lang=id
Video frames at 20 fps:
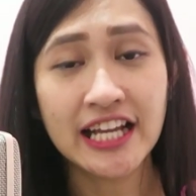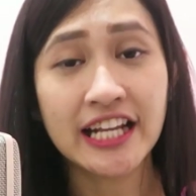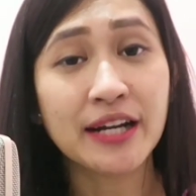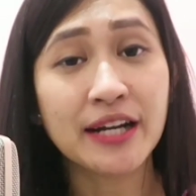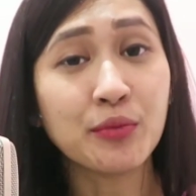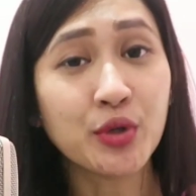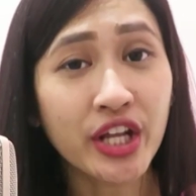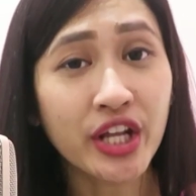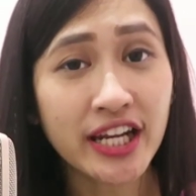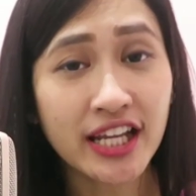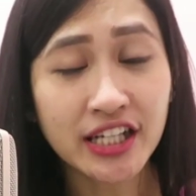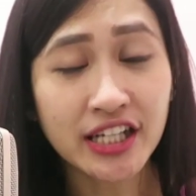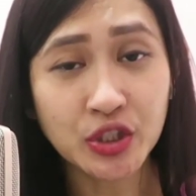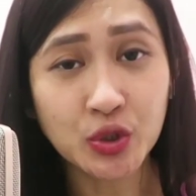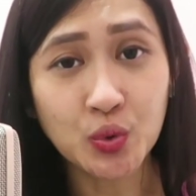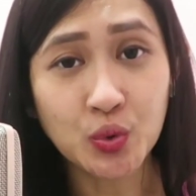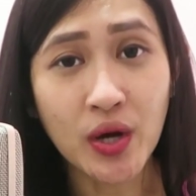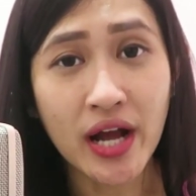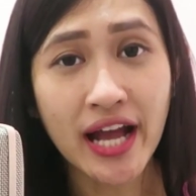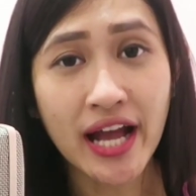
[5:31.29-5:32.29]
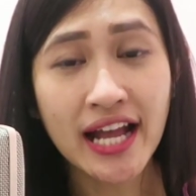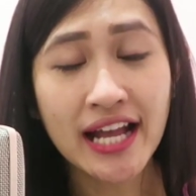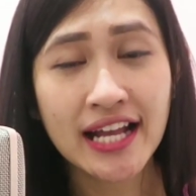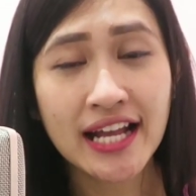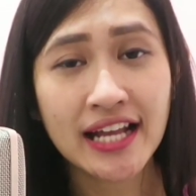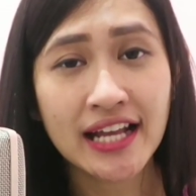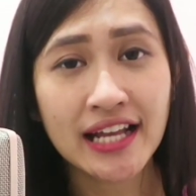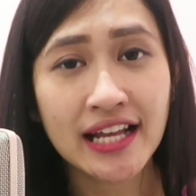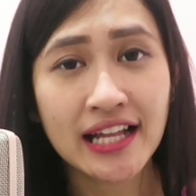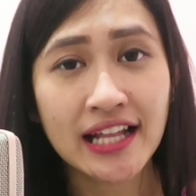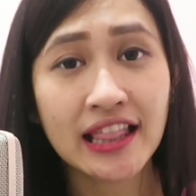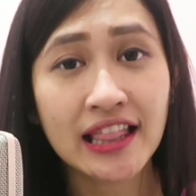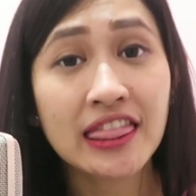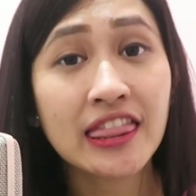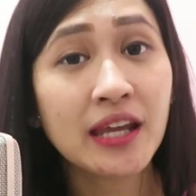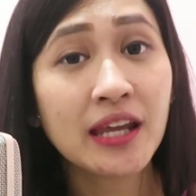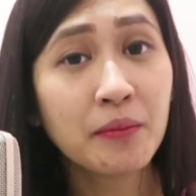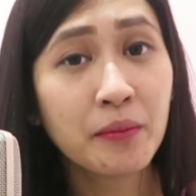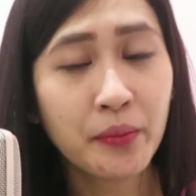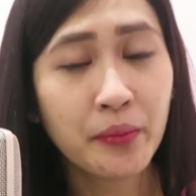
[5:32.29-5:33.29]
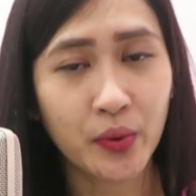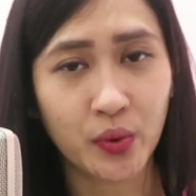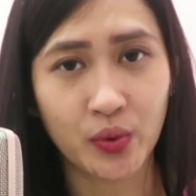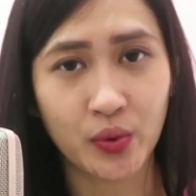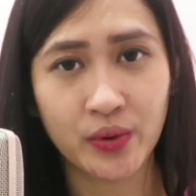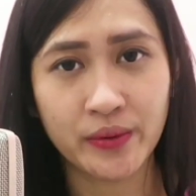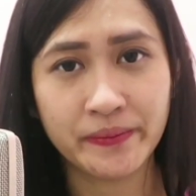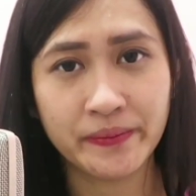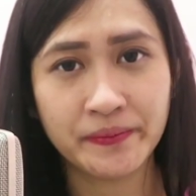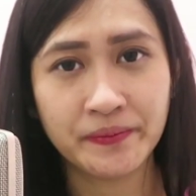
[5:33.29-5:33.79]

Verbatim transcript: Kemudian yang kedua, tempo.